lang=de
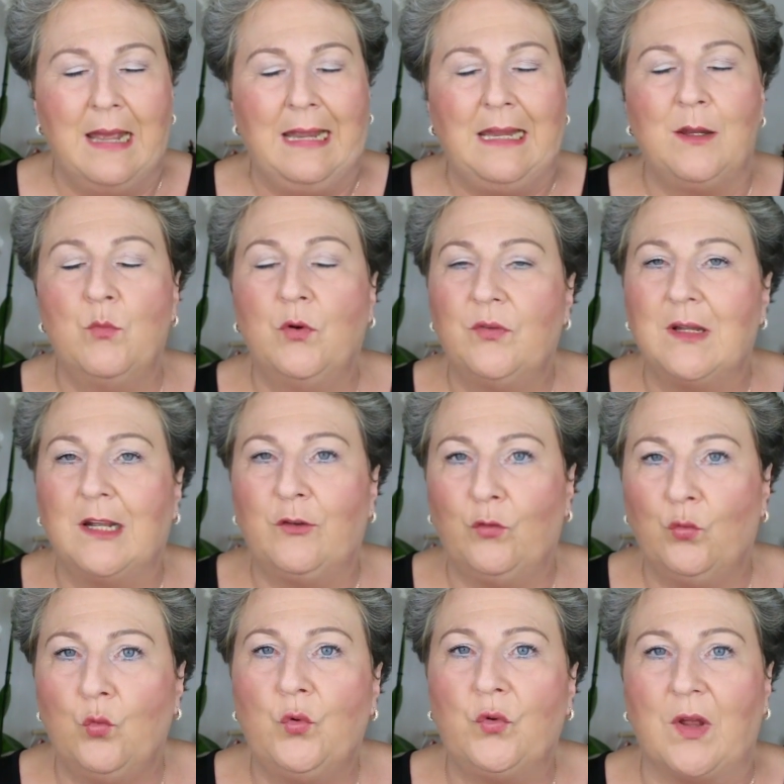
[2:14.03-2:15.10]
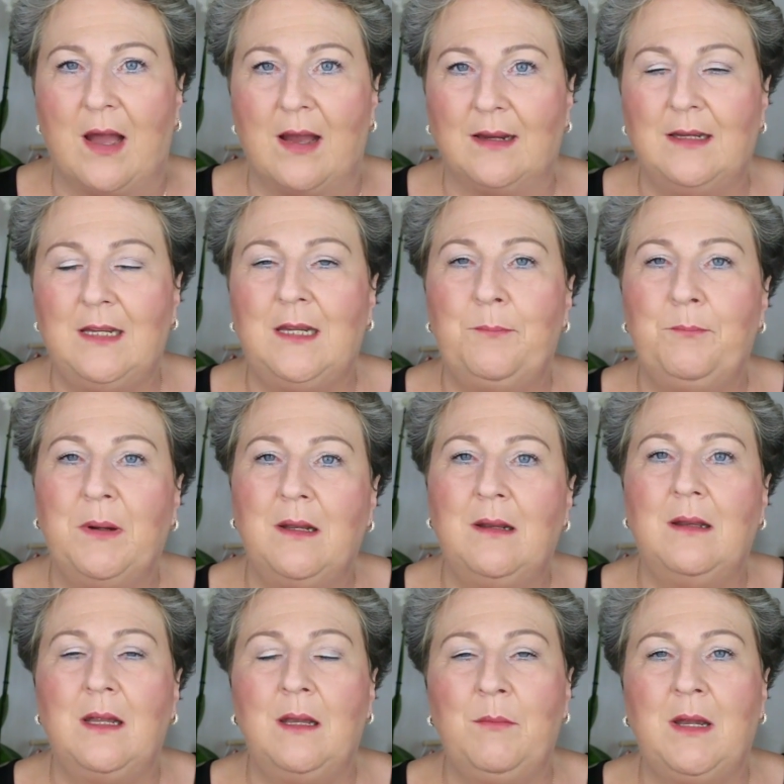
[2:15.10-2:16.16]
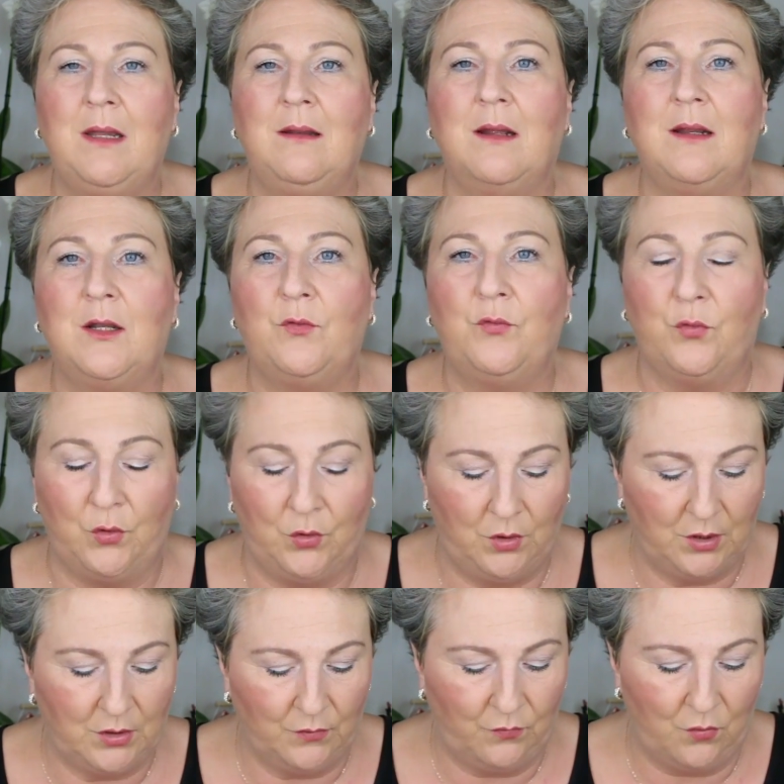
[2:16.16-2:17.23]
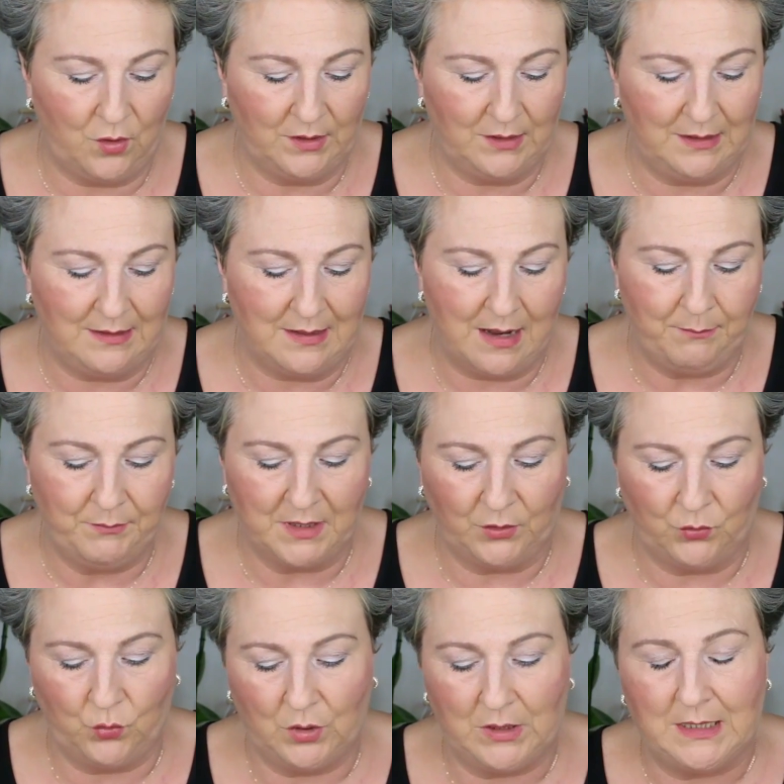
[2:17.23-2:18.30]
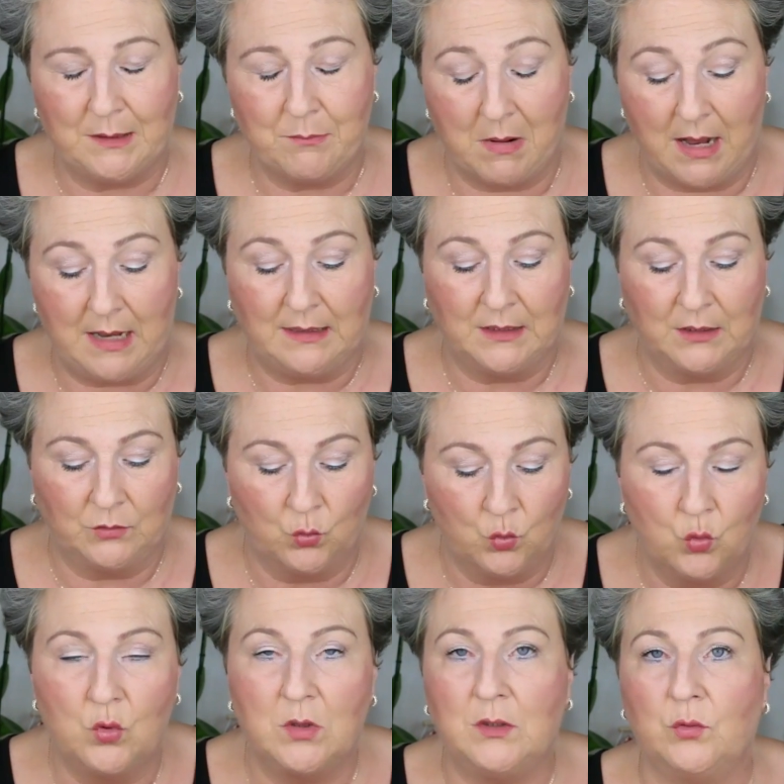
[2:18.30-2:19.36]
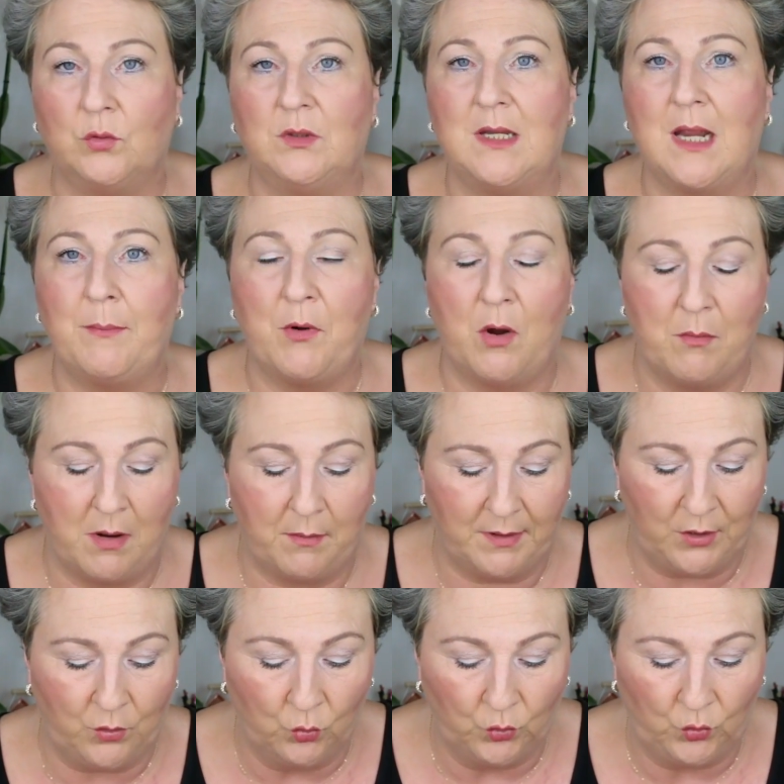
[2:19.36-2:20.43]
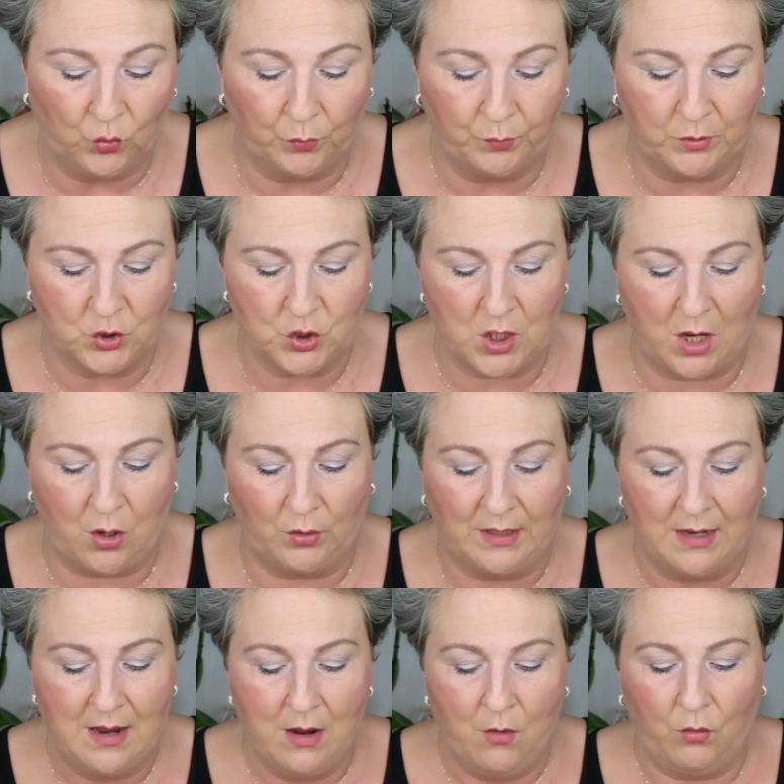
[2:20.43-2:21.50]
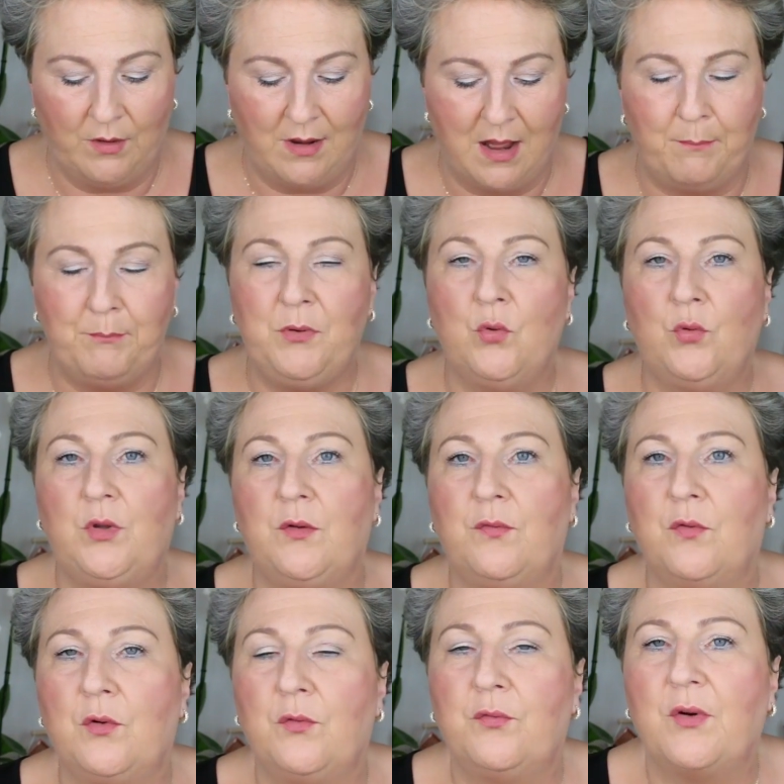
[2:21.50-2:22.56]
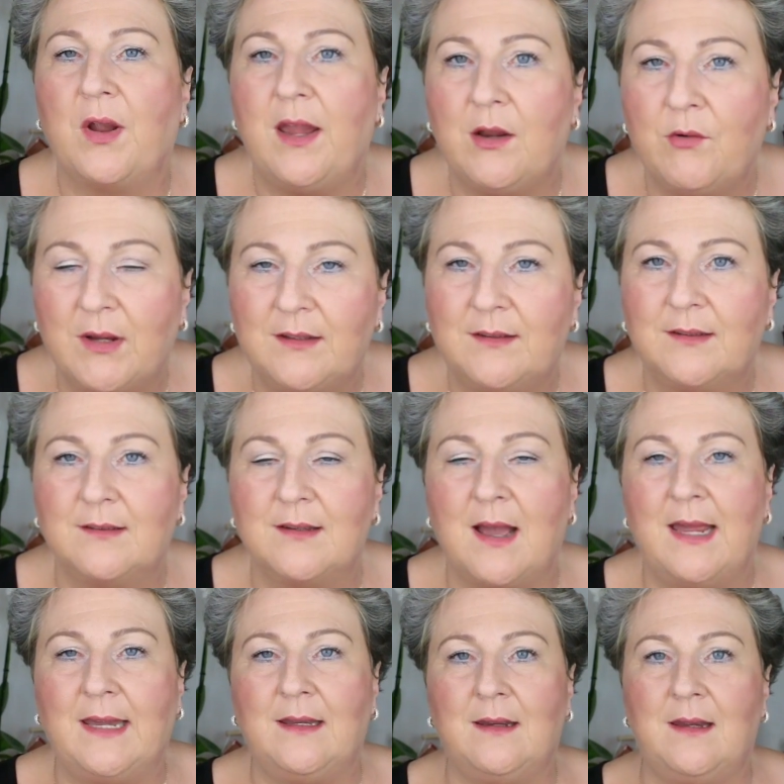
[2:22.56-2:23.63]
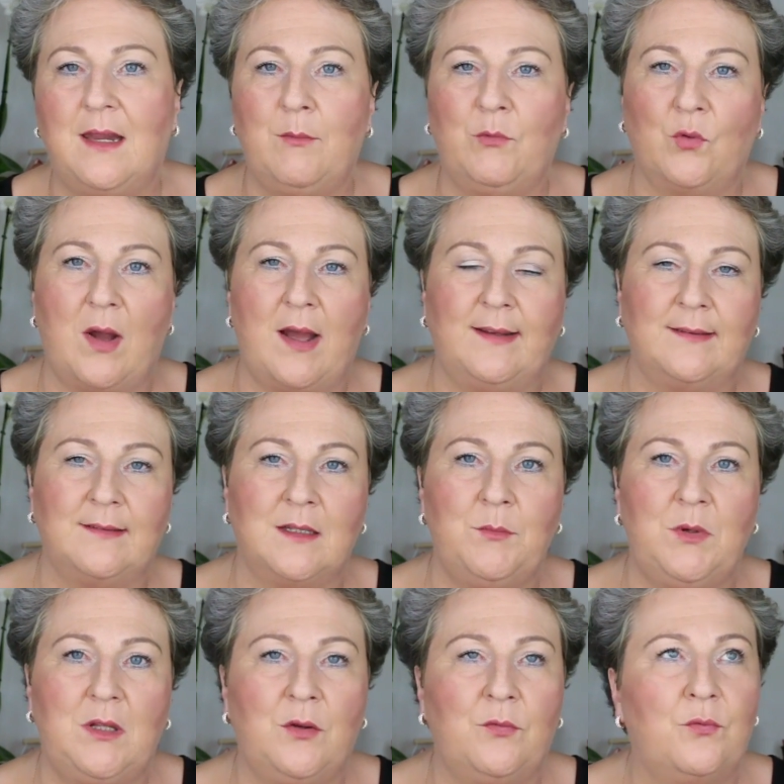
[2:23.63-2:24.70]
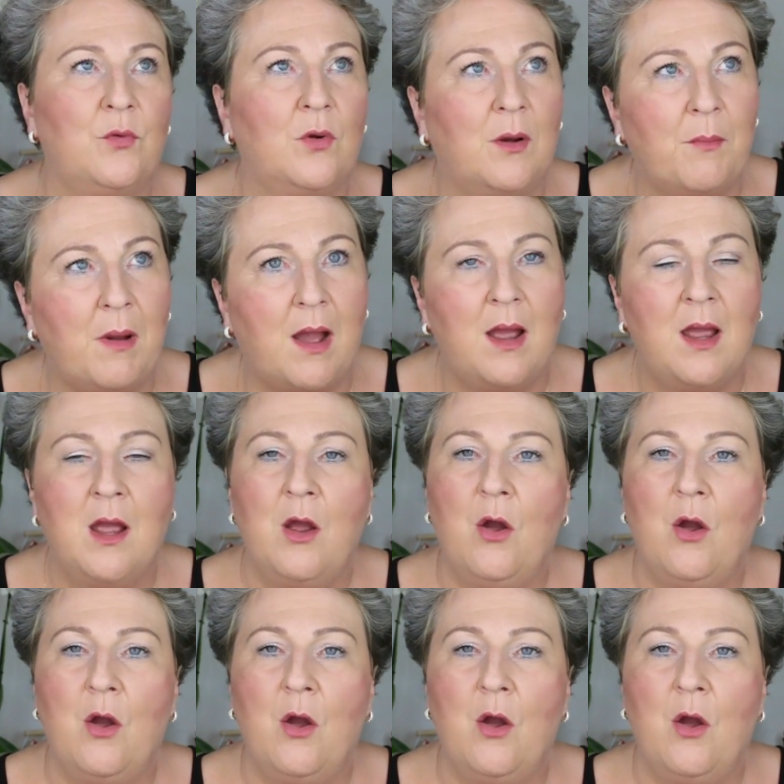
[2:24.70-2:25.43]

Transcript: Ich muss dazu sagen, ich bin im Internet fündig geworden. Ich habe natürlich mal gegoogelt und ich habe auch mal bei YouTube geschaut und habe Beautiful Fragrances eingegeben, so heißt nämlich die Firma.